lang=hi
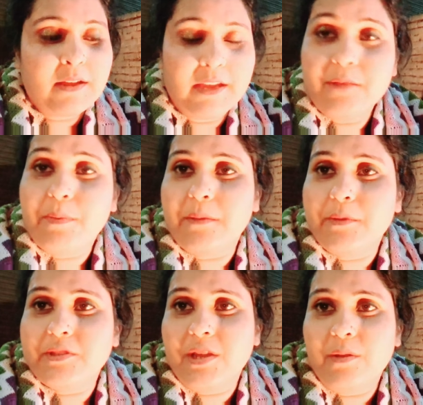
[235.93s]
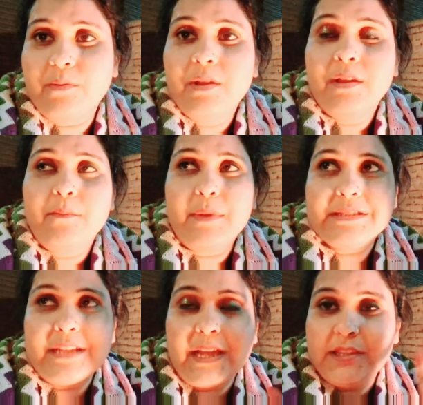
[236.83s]
कहीं पर भी जाऊँ
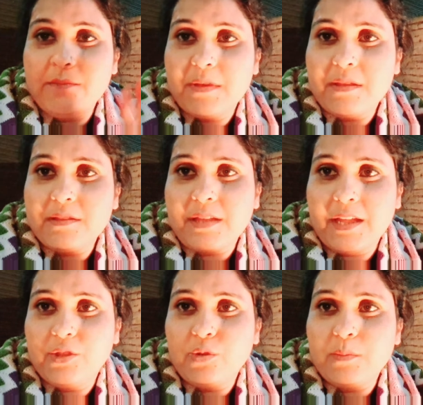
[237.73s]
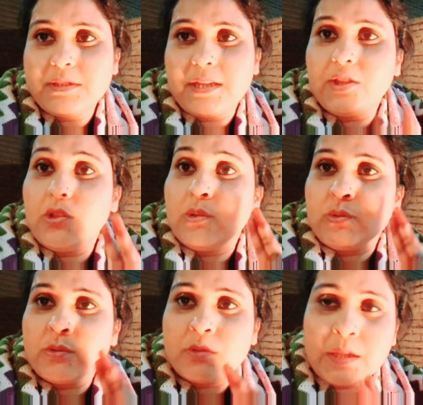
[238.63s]
बस शादी में शादियों में जाती हूँ
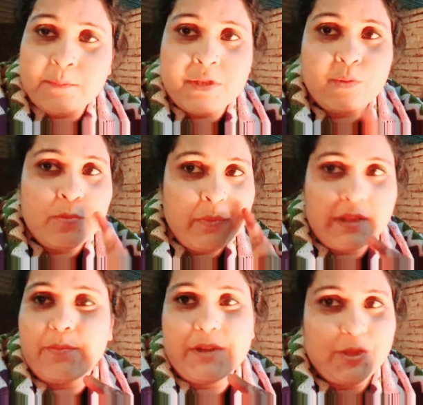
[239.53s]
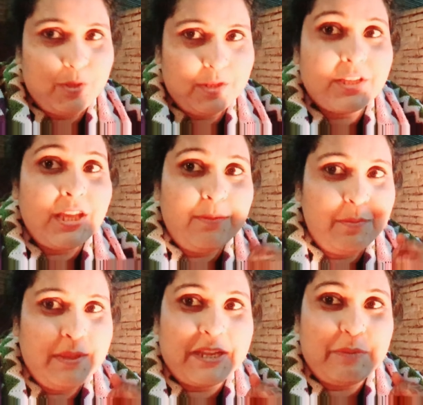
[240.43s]
जो तब ज़रूर मेकअप करती हूँ जैसे कि
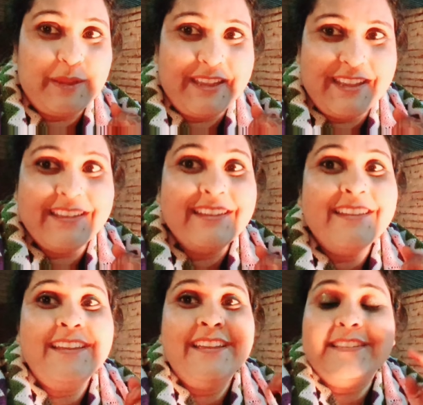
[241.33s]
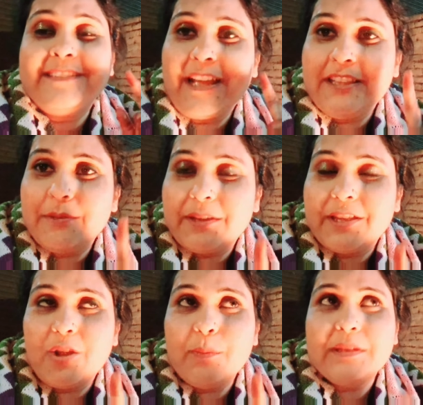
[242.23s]
अभी मेकअप है शादी वगैरह